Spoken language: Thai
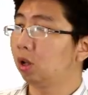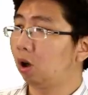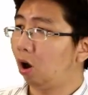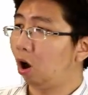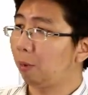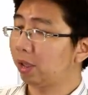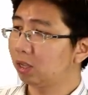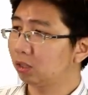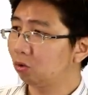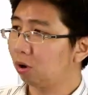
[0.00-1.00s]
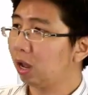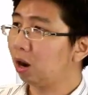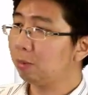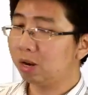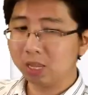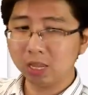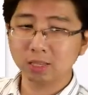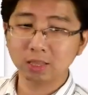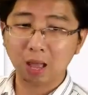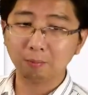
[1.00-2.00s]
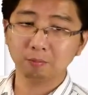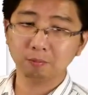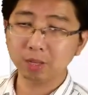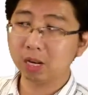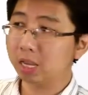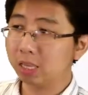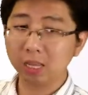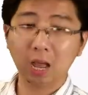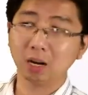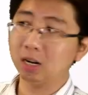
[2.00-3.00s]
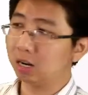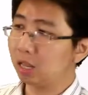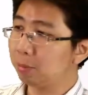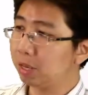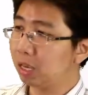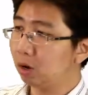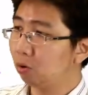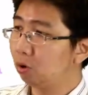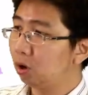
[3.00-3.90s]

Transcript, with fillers: ออกมาอีกหนึ่งตัวถ้าเรามีรีฮีท3มีรีฮีทอีกครั้งหนึ่งก็จะมีคิว